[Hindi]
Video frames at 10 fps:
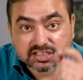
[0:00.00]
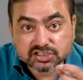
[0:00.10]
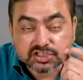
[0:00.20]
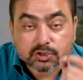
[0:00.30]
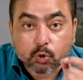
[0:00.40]

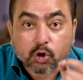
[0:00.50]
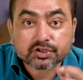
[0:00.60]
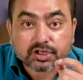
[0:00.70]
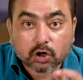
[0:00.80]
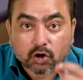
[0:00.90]
किसी
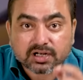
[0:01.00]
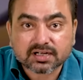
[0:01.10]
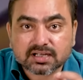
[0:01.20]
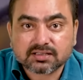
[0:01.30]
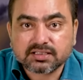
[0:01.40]
कोर्ट ने ऑर्डर
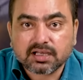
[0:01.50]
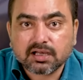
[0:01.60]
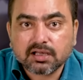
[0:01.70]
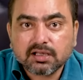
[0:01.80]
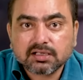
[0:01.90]
कर दिया